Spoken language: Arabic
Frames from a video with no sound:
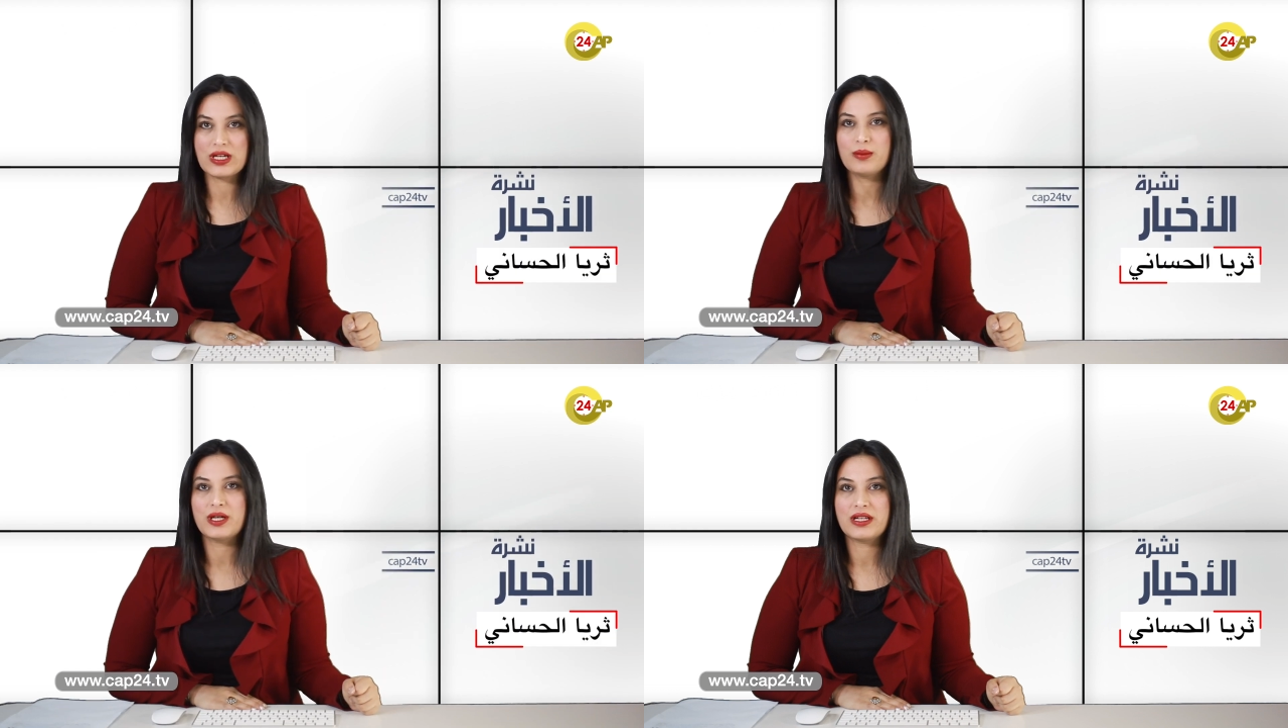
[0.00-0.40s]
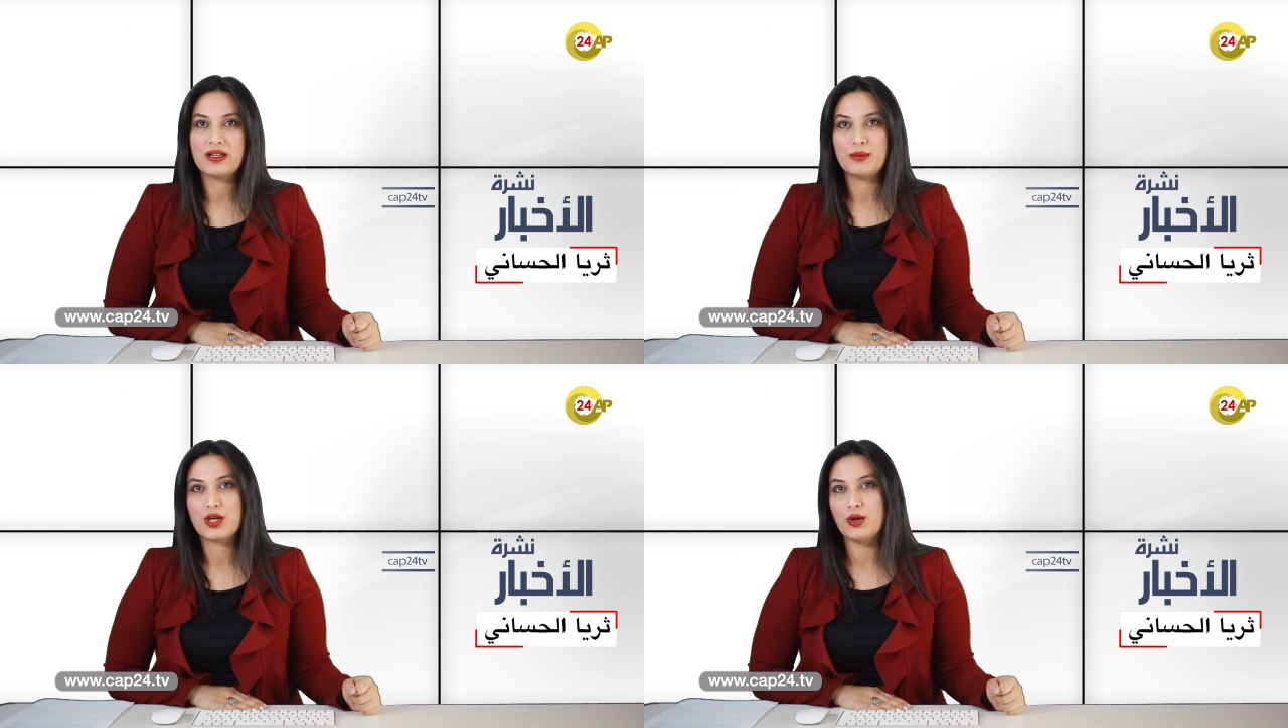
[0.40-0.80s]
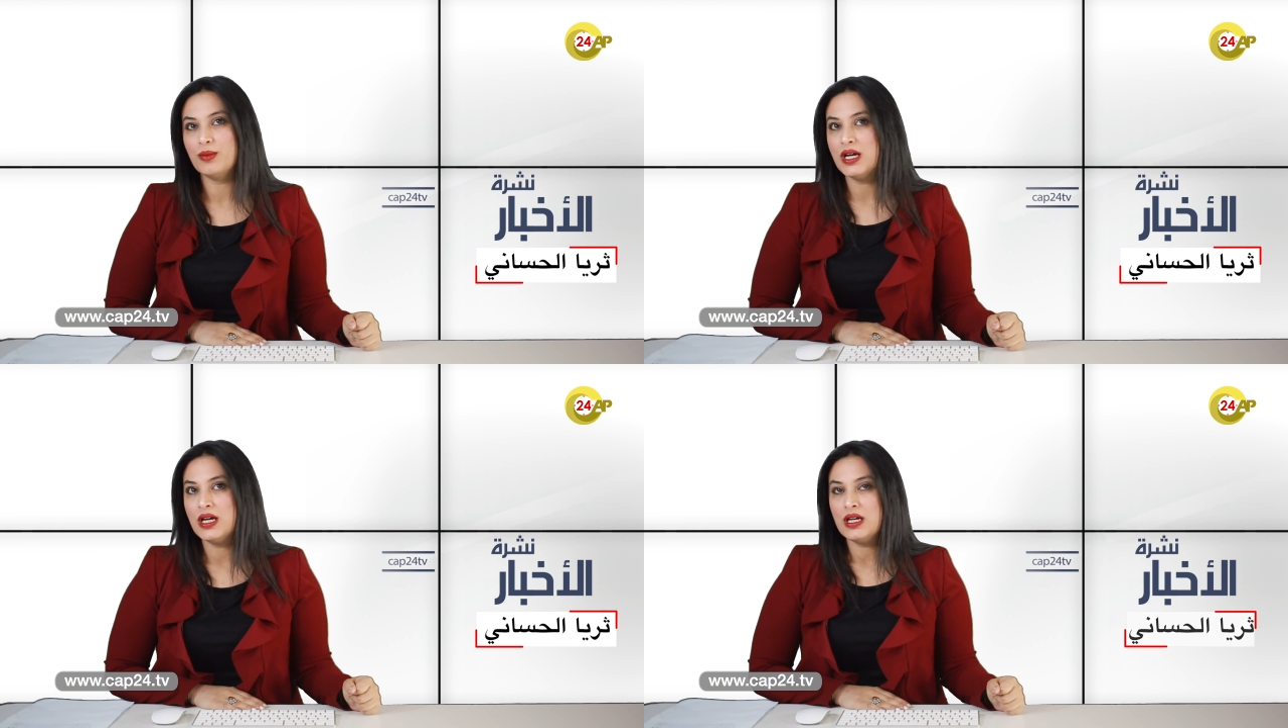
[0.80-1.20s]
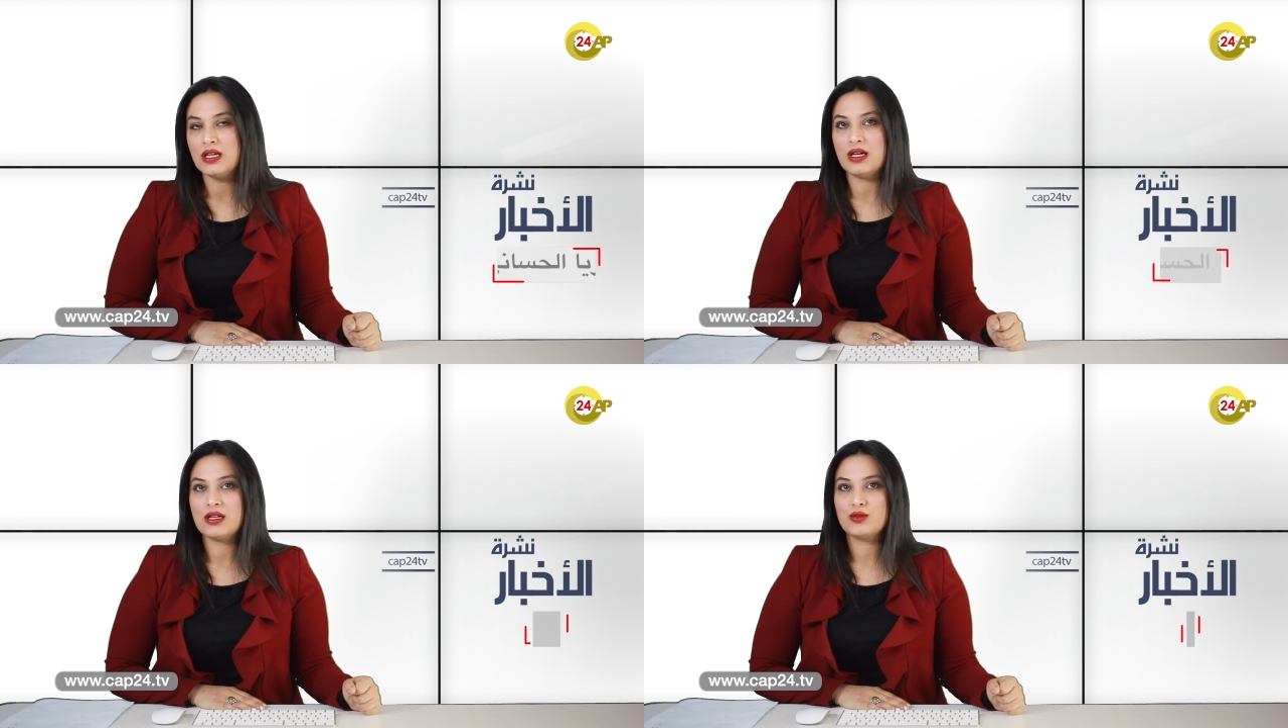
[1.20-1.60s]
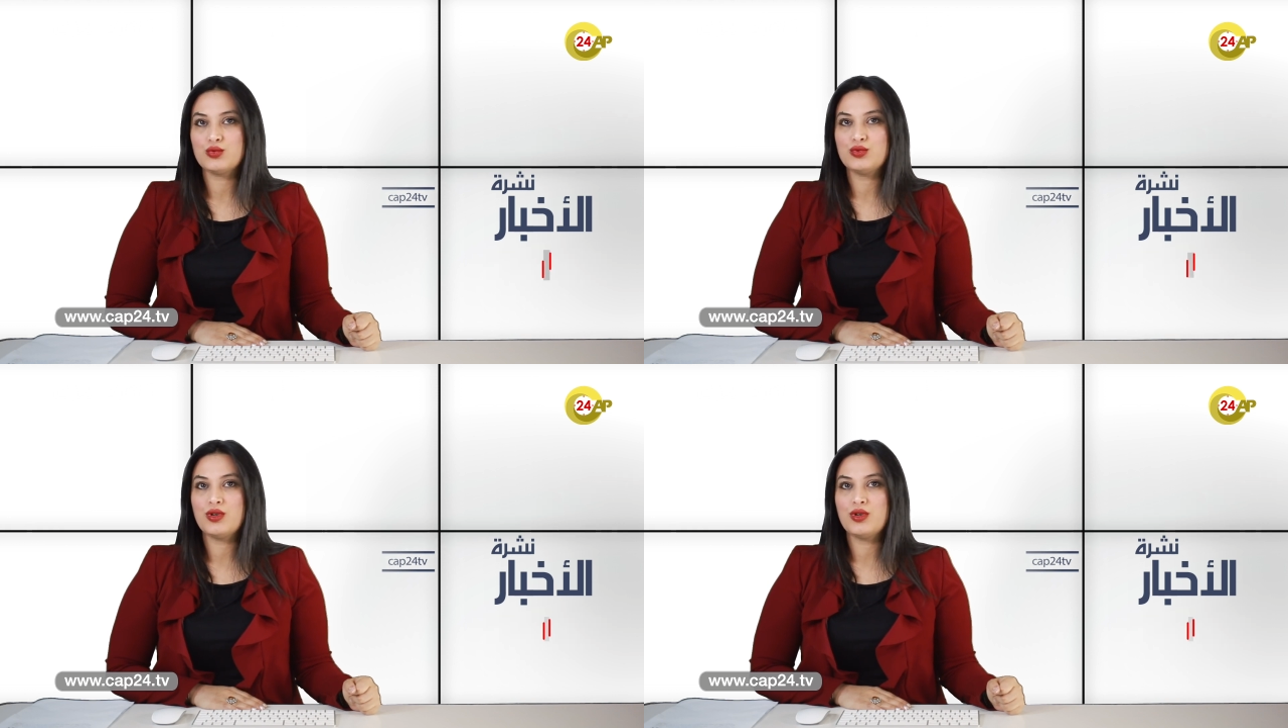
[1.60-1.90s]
الأخبار أهلا بكم يعقد